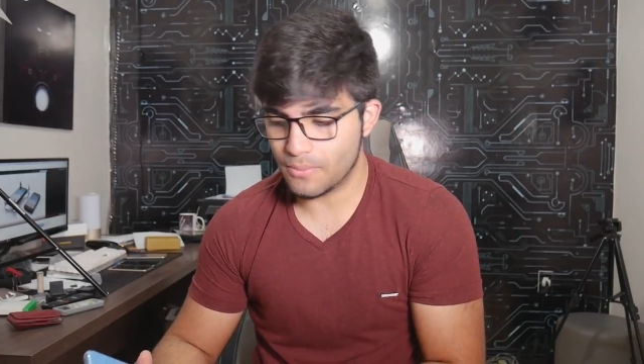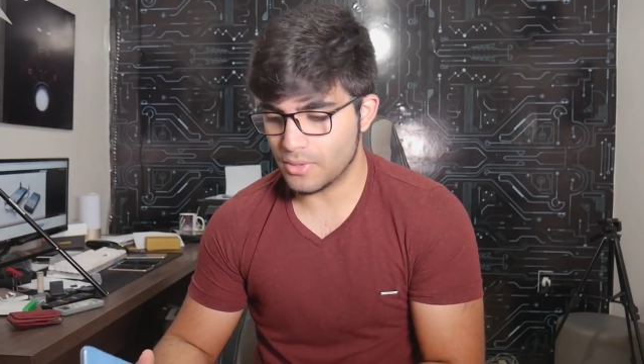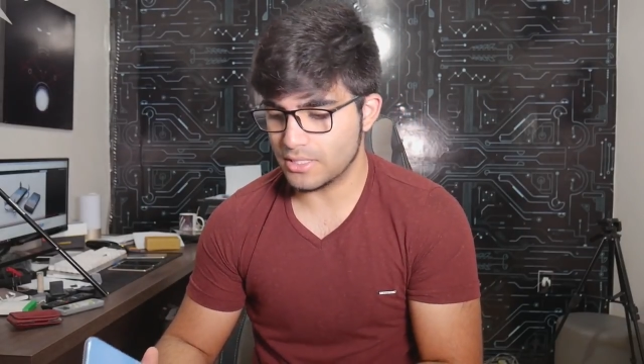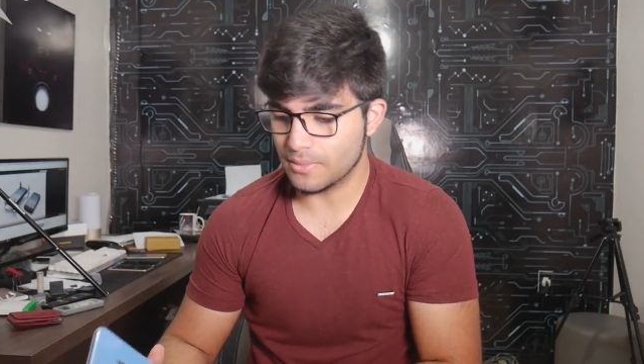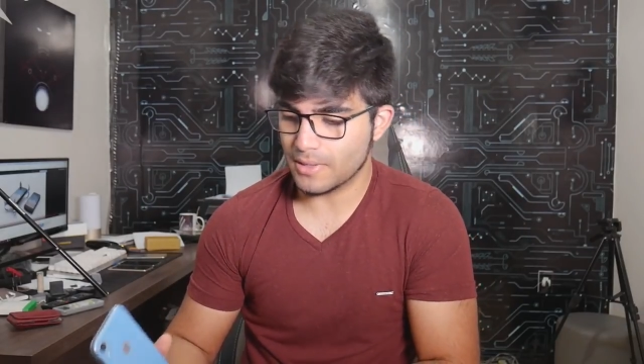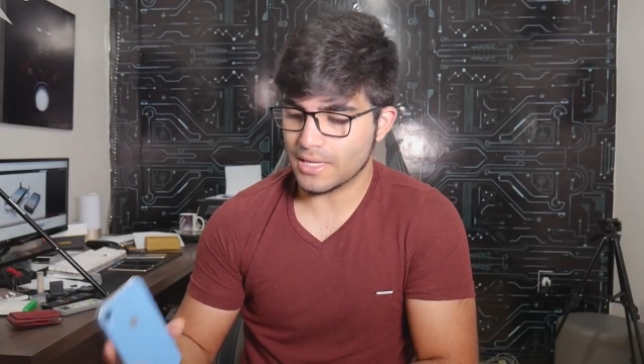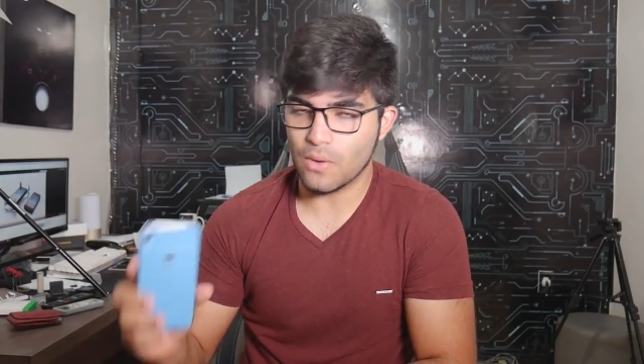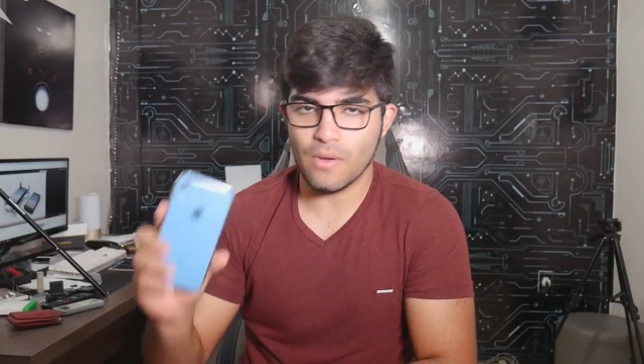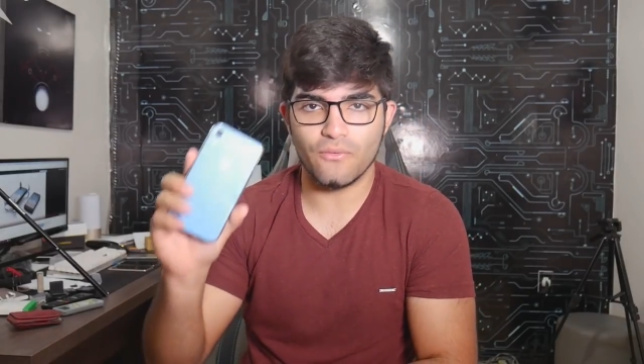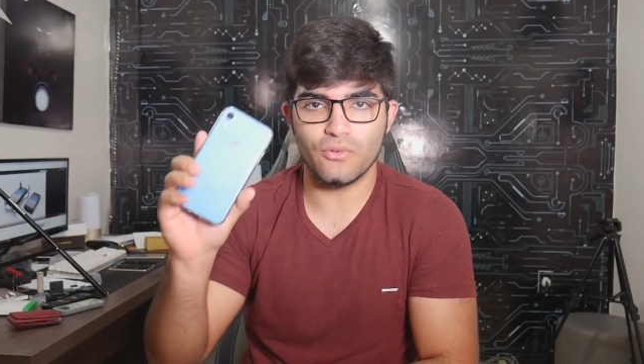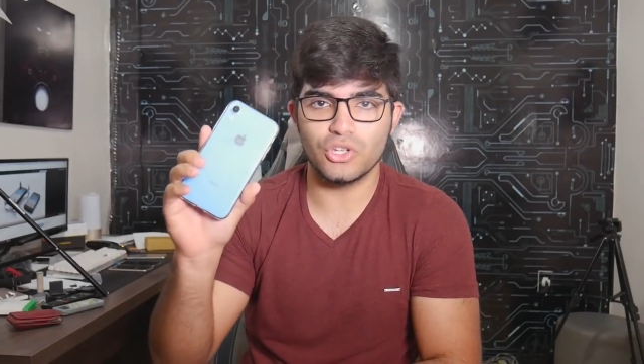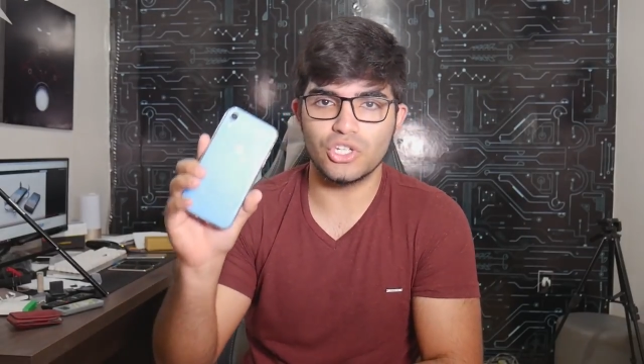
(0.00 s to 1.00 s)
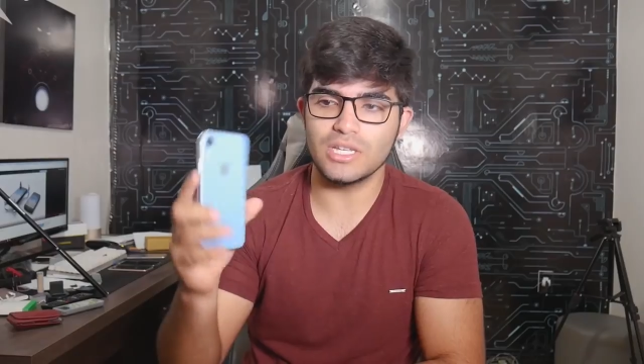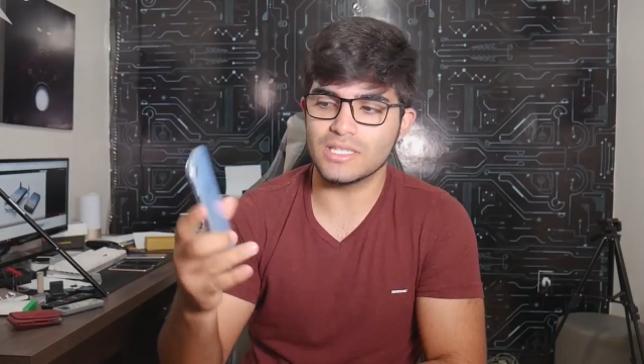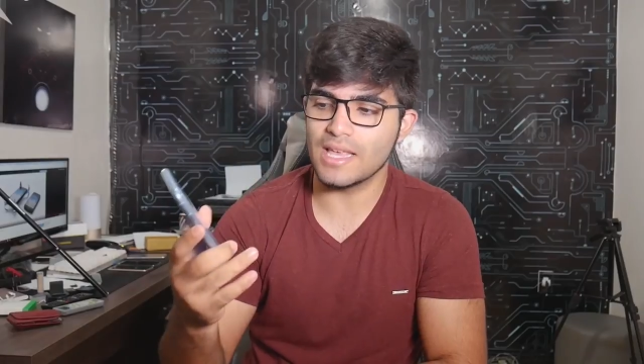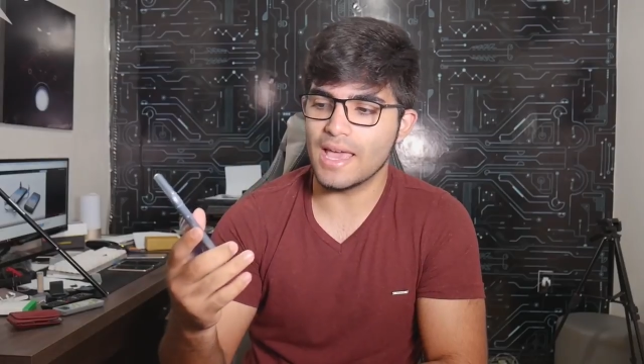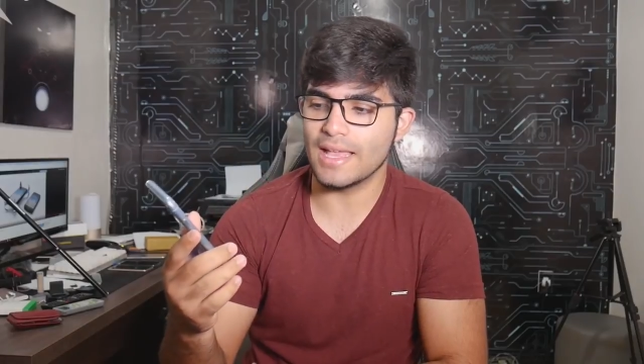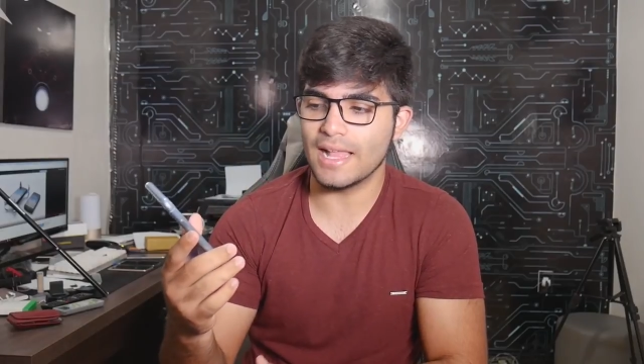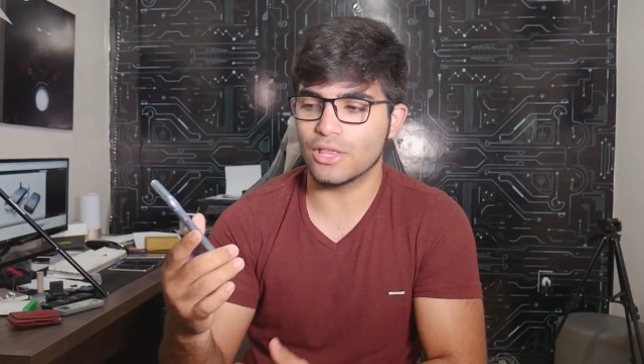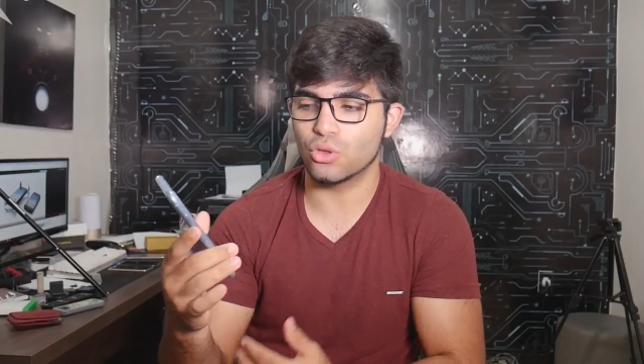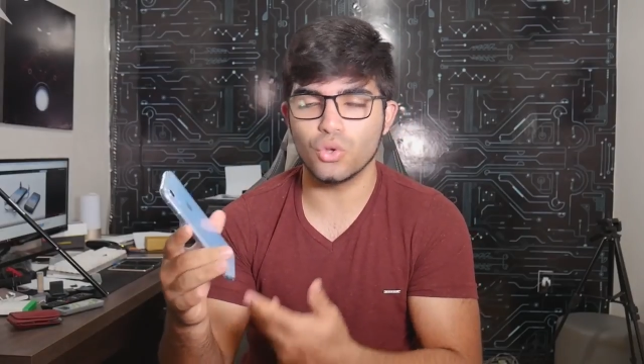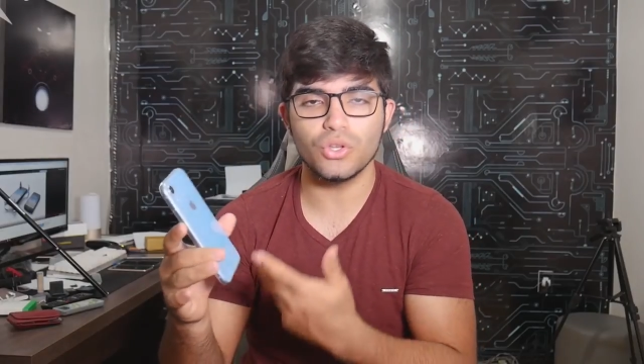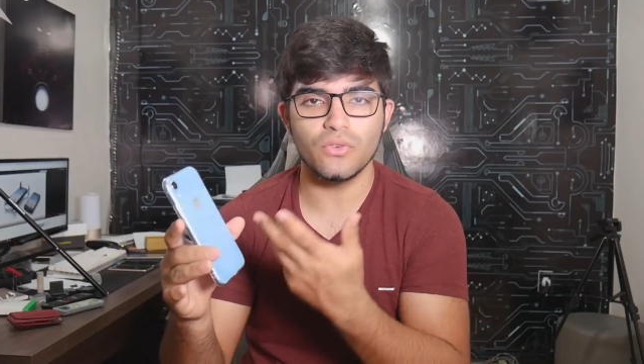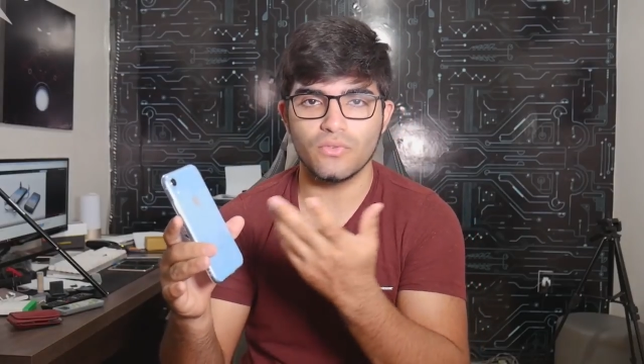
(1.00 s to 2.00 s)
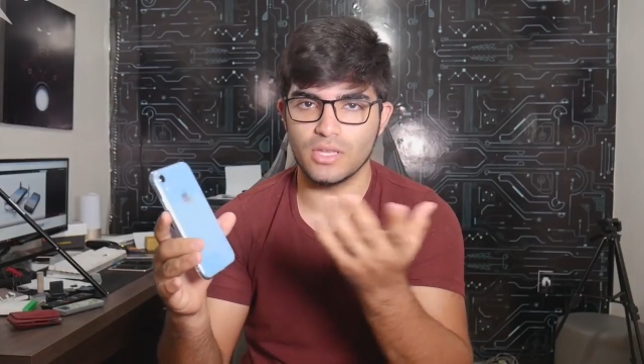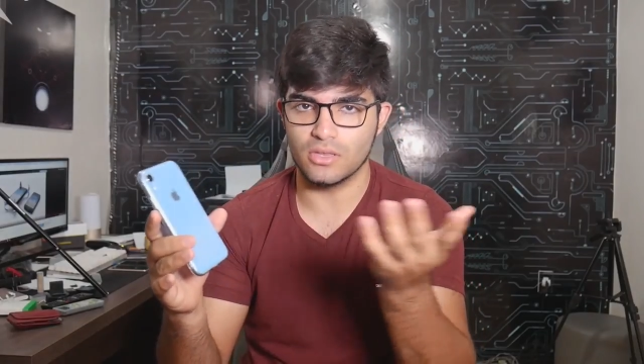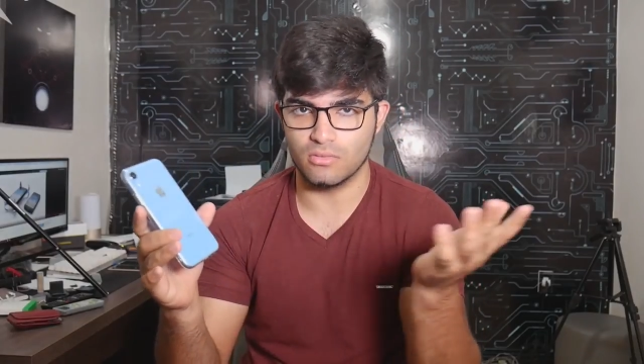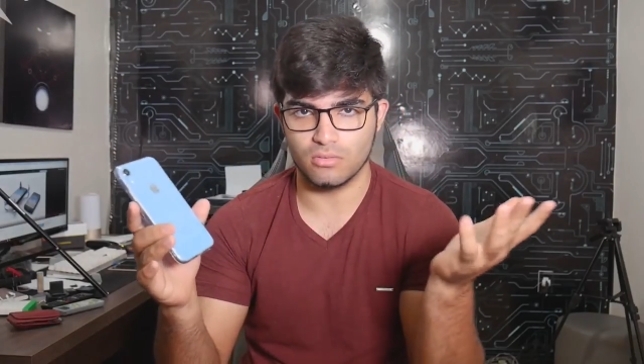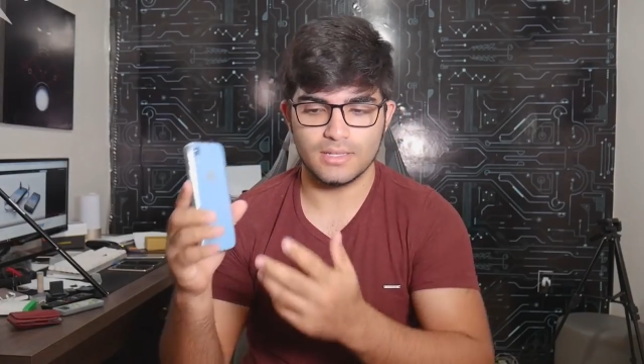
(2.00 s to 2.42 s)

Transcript: Por exemplo, aqui é o iPhone XR, ele é todo de vidro.